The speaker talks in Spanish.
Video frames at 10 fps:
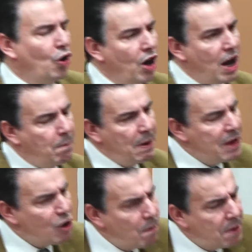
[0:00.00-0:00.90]
el primer
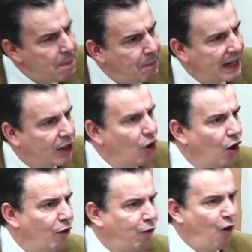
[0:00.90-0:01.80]
hombre pecó
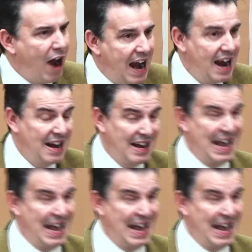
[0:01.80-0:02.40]
fue